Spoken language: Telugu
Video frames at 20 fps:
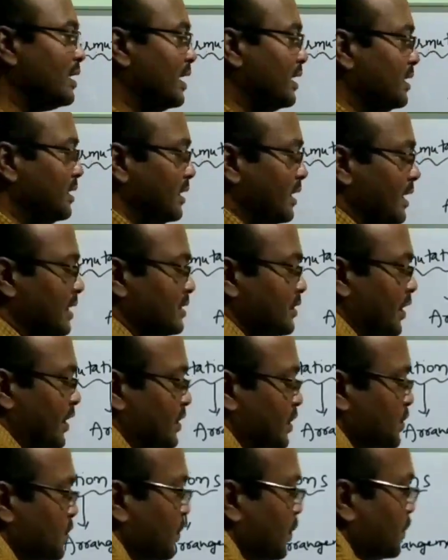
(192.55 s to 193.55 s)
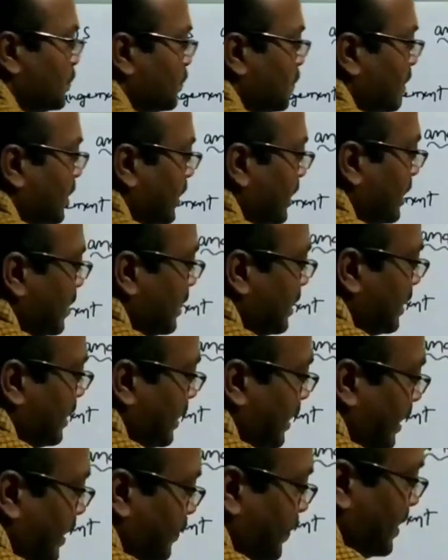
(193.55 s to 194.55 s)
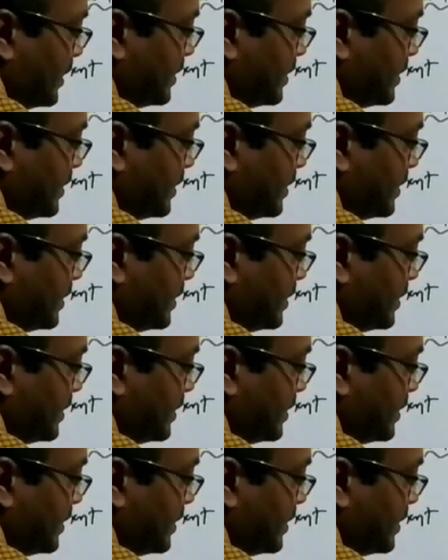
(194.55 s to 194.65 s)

ఏ చాయిసెస్ ఉన్నాయి చూడండి ఏబీసీ అని